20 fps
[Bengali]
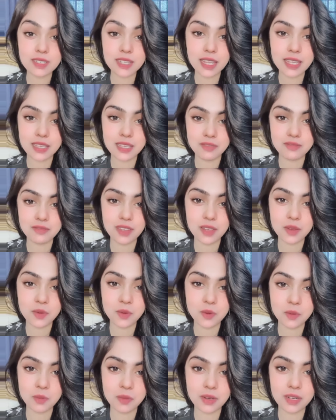এই গিফটটাই
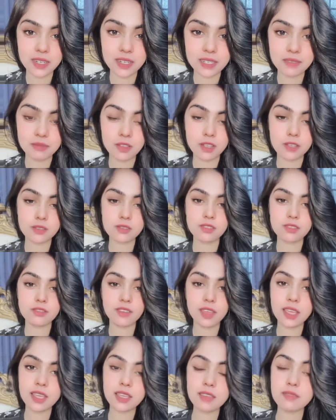করবেন বিকজ অফ
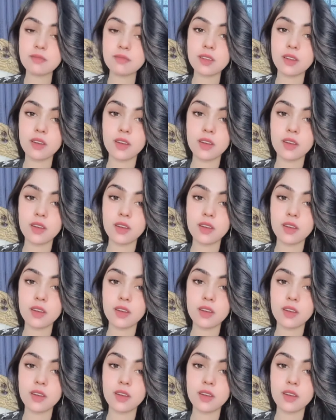এই গিফটটা অনেক